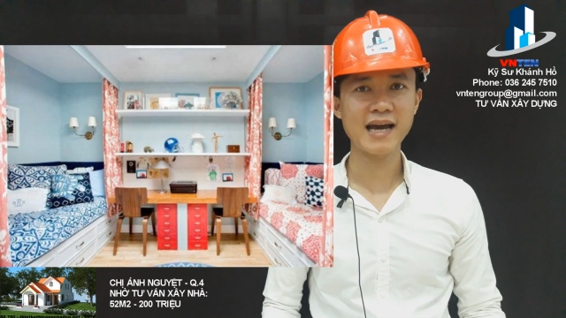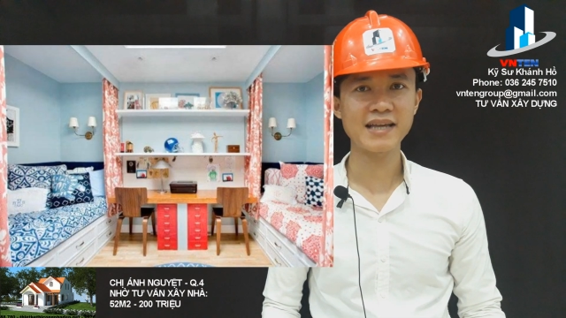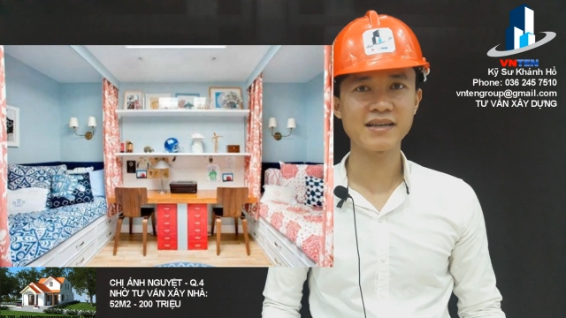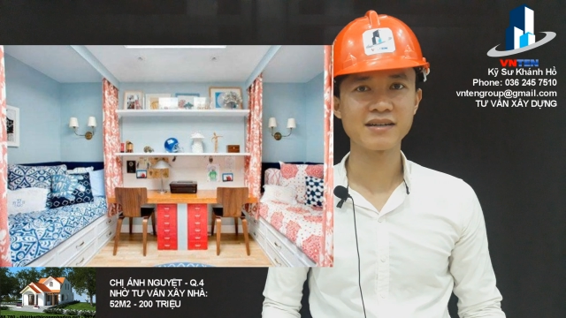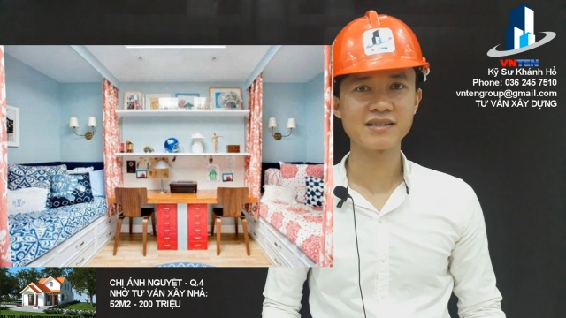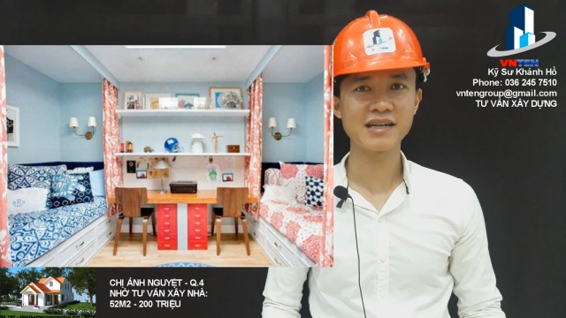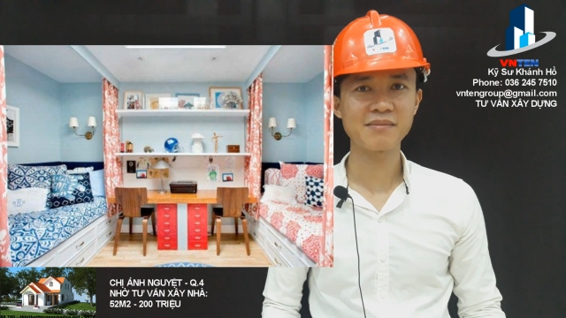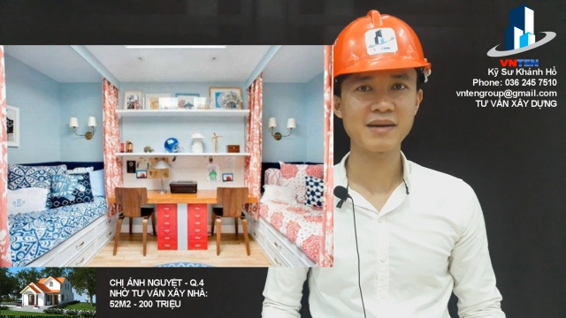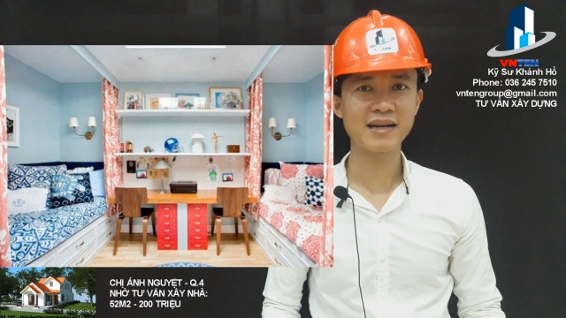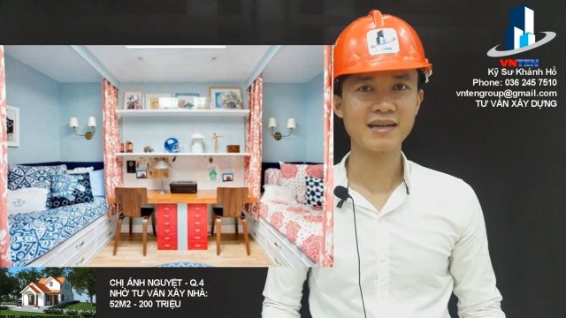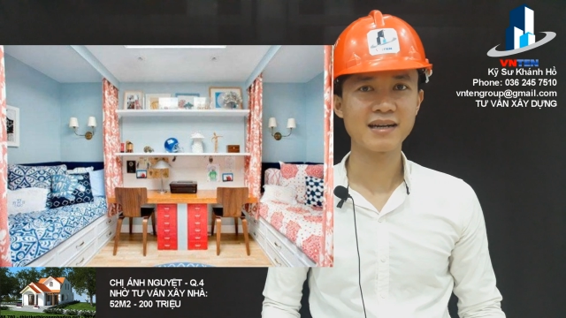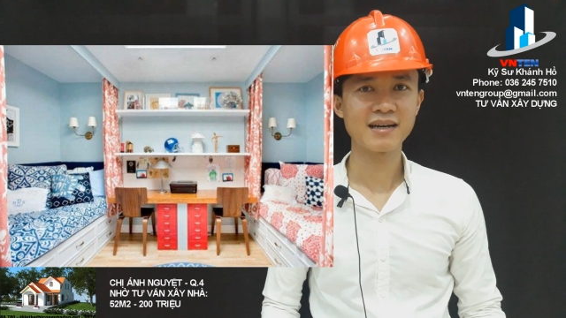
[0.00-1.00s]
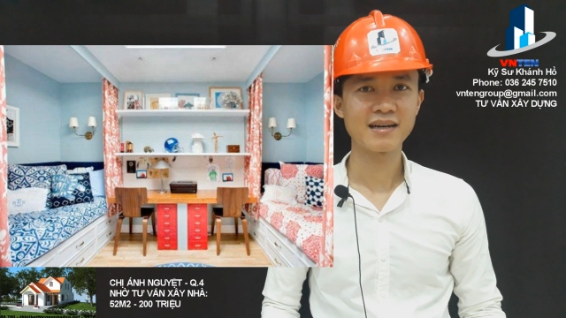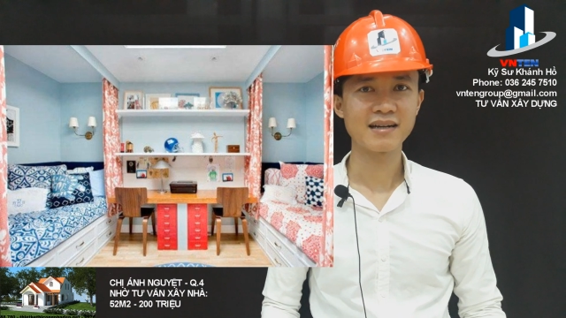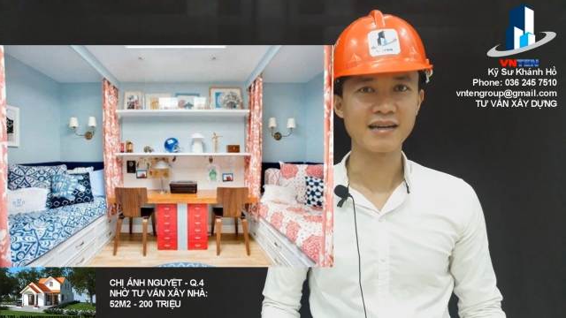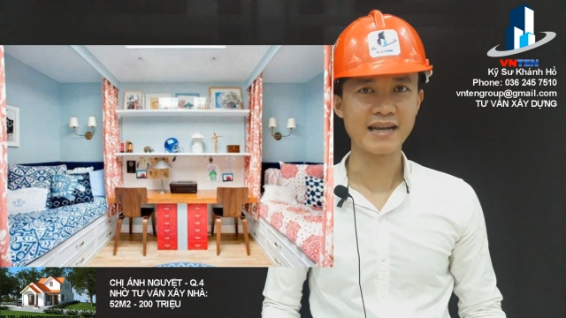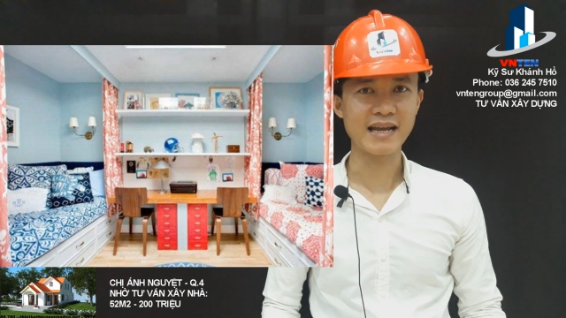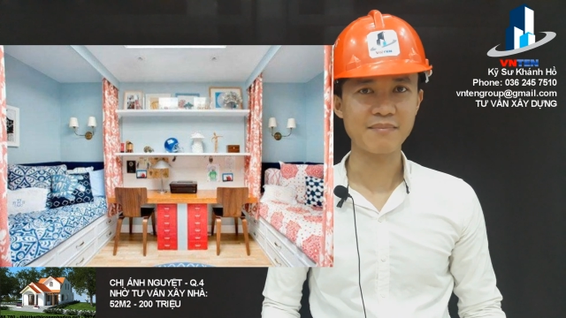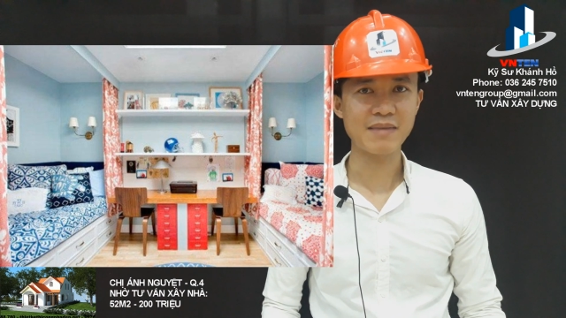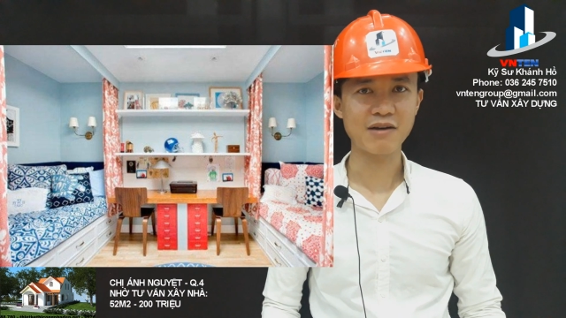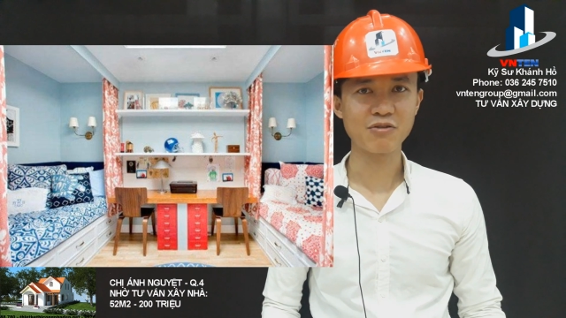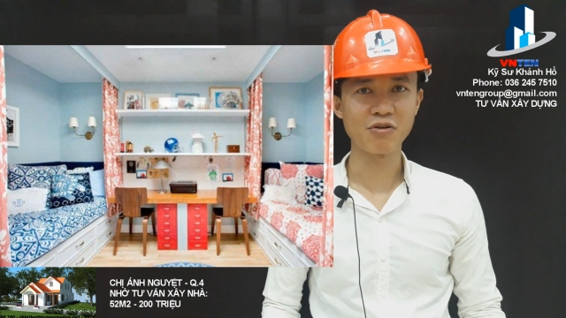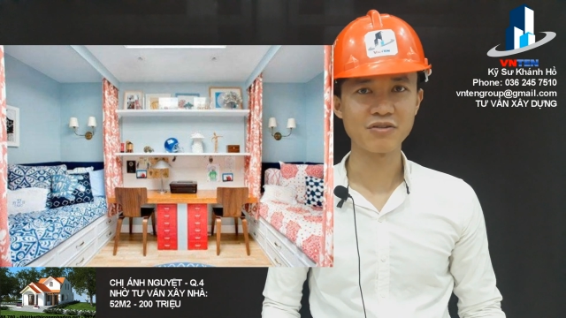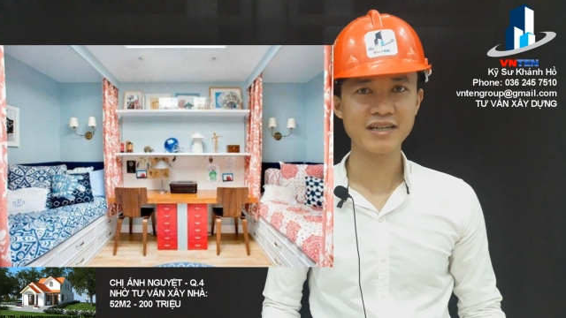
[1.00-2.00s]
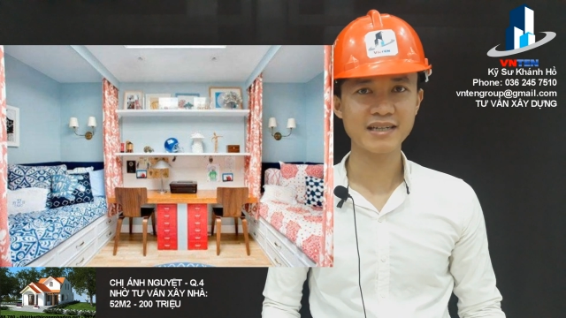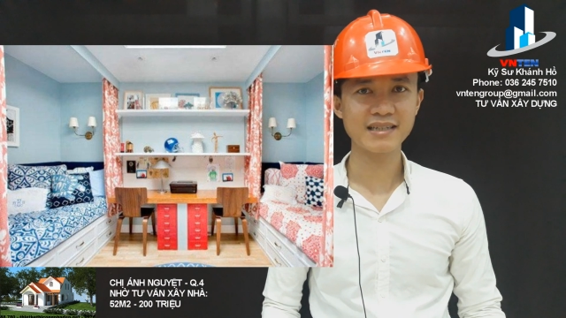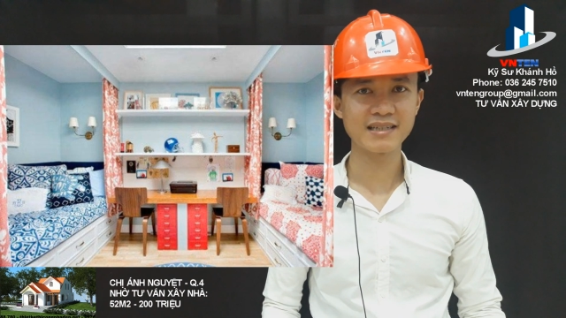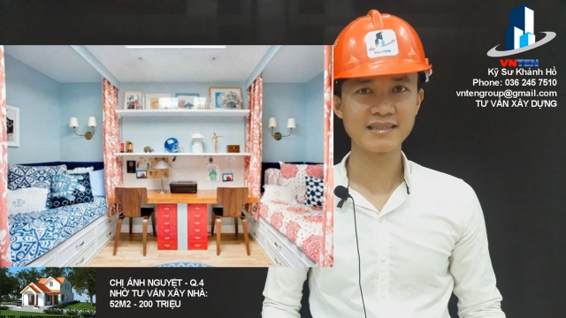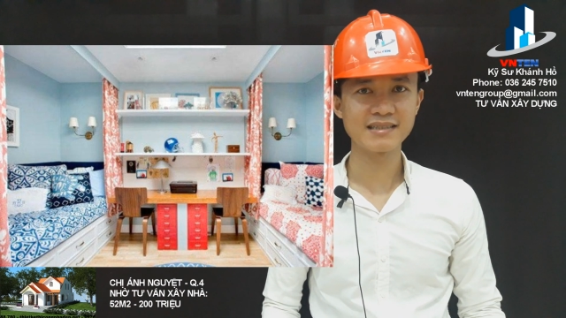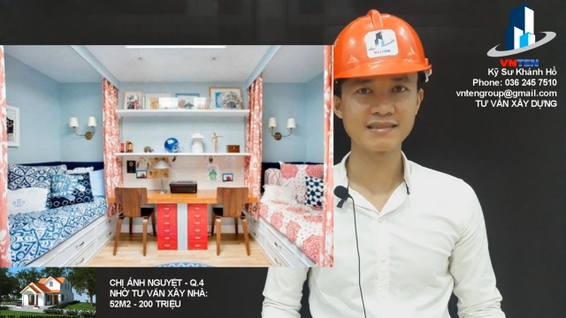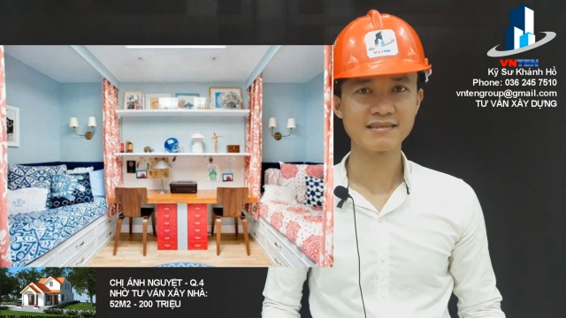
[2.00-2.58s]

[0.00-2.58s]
hai giường riêng biệt để đảm bảo độ riêng tư.